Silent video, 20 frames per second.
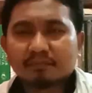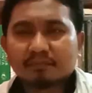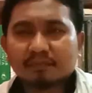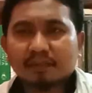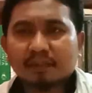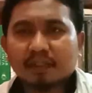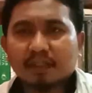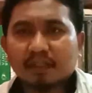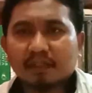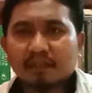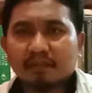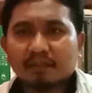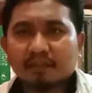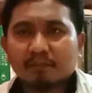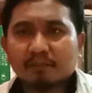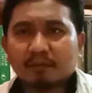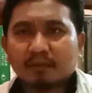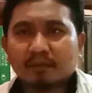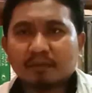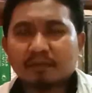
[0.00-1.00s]
Tidak lain dan
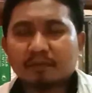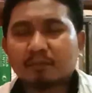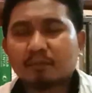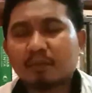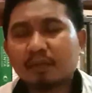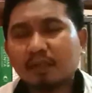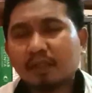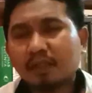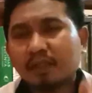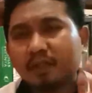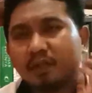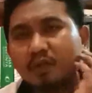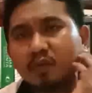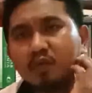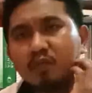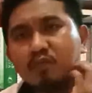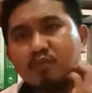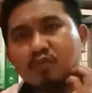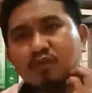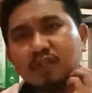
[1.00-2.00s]
tidak bukan adalah sebuah
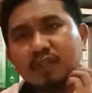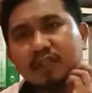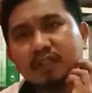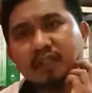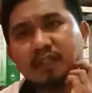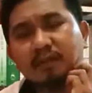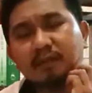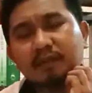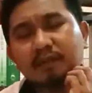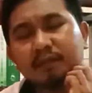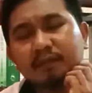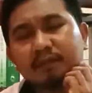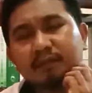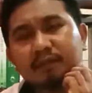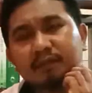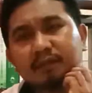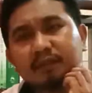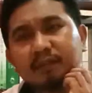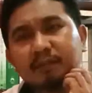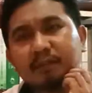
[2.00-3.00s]
rumusan ke
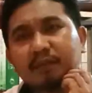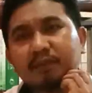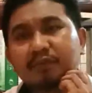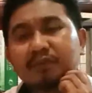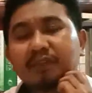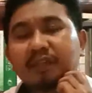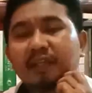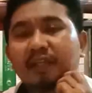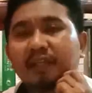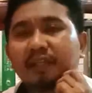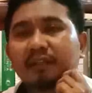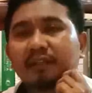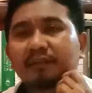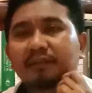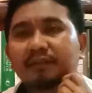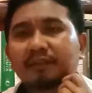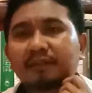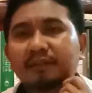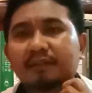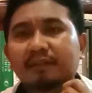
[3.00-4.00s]
kemanusiaan
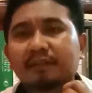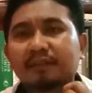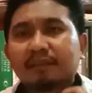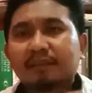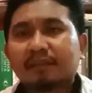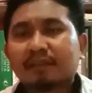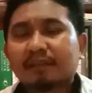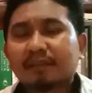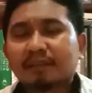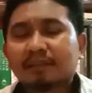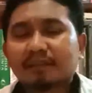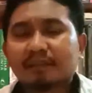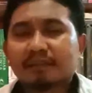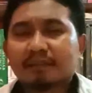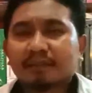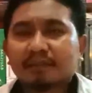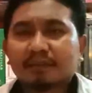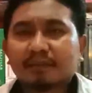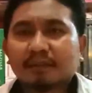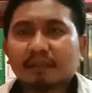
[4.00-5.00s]

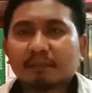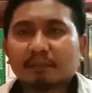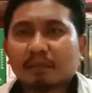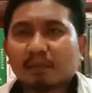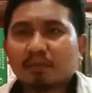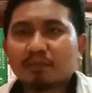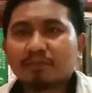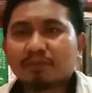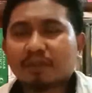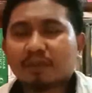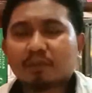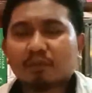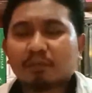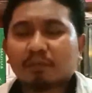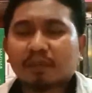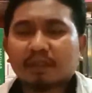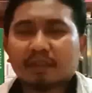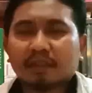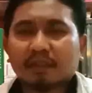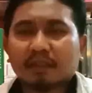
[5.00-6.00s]
uh, almarhum Canur
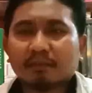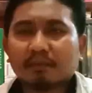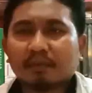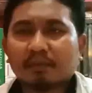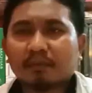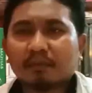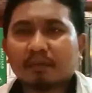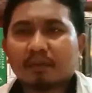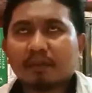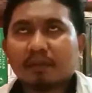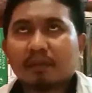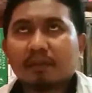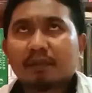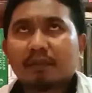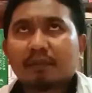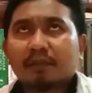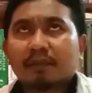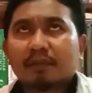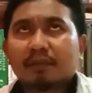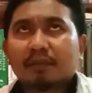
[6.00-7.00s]
mengatakan bahwa
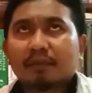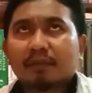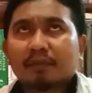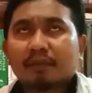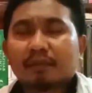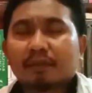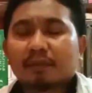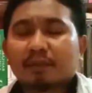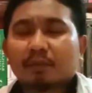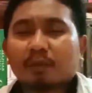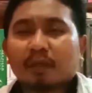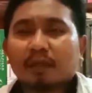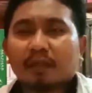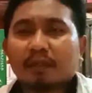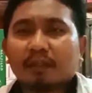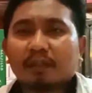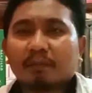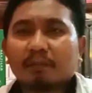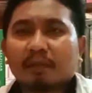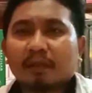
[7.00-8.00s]
uh,
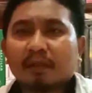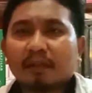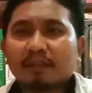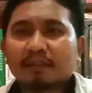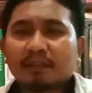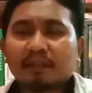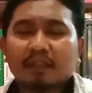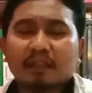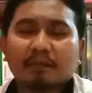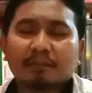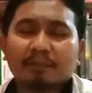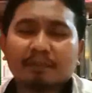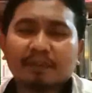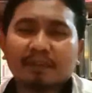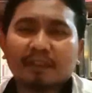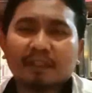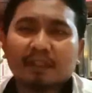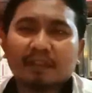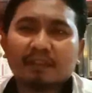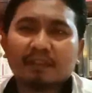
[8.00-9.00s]
ketuhanan yang Maha Esa adalah
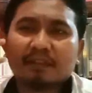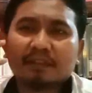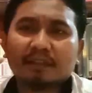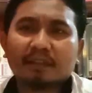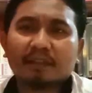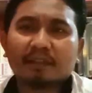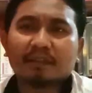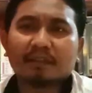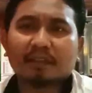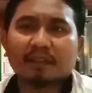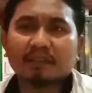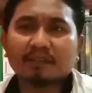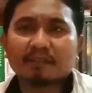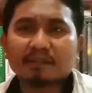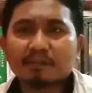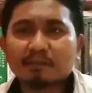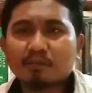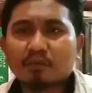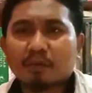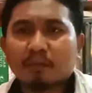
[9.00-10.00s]
pikiran kita tentang
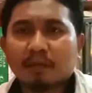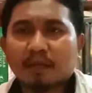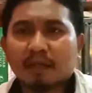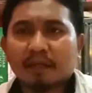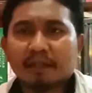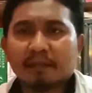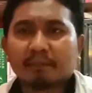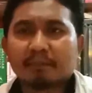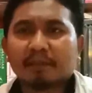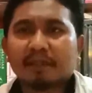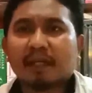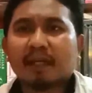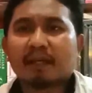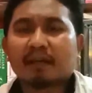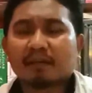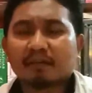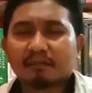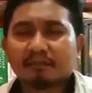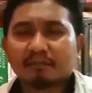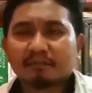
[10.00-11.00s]
sebuah Maha yang
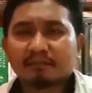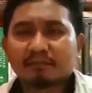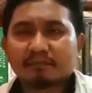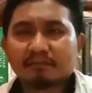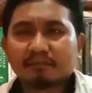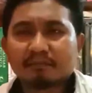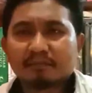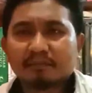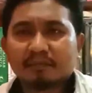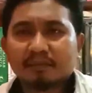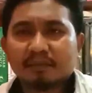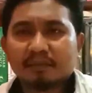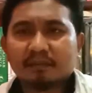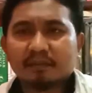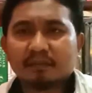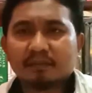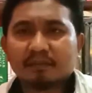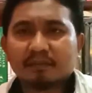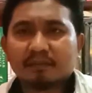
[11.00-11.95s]
benar. Ya.